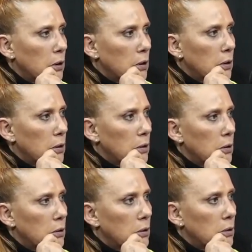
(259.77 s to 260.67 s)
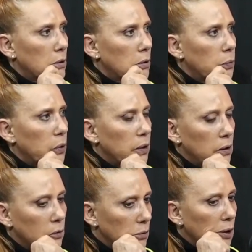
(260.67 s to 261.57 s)
Olha só porque
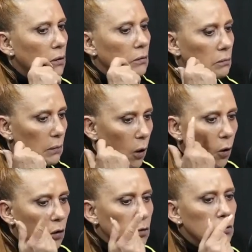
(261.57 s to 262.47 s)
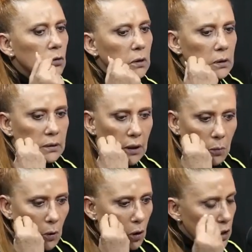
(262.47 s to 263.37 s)
eu tenho o maior orgulho e tenho o
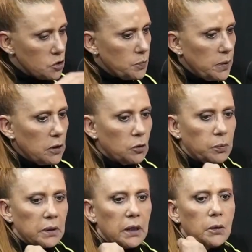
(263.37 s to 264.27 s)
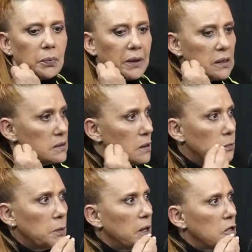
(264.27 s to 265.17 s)
maior respeito por ele, porque ele
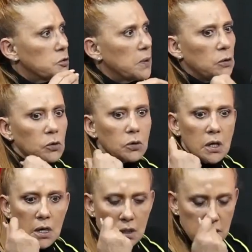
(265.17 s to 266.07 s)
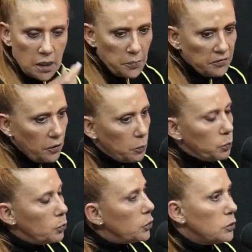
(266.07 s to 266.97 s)
sempre me respeitou, sempre foi
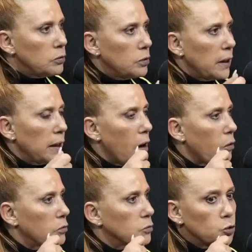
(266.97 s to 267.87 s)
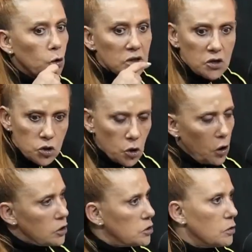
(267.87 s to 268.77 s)
muito legal com todas
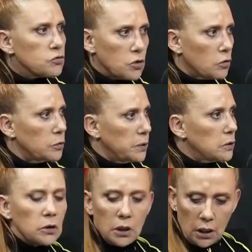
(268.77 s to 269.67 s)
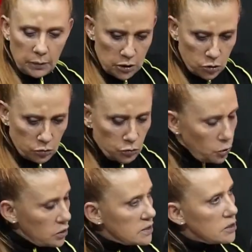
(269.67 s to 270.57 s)
nós, não só comigo, mas com
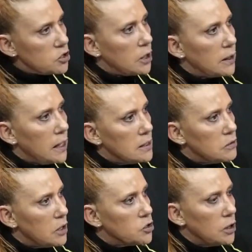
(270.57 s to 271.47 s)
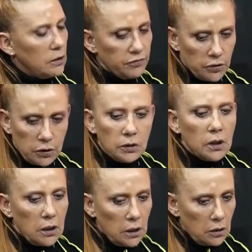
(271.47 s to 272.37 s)
todas as secretas. Eu acho que ele foi
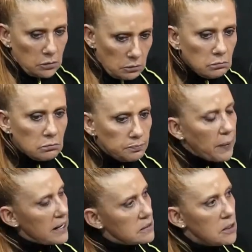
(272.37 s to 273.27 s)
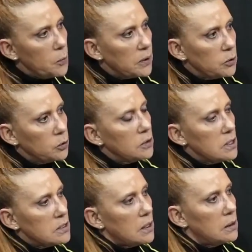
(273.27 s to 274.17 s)
um paizão para
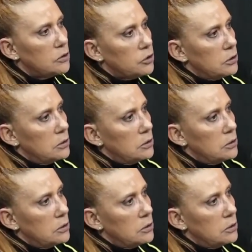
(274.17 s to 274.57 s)
todas elas.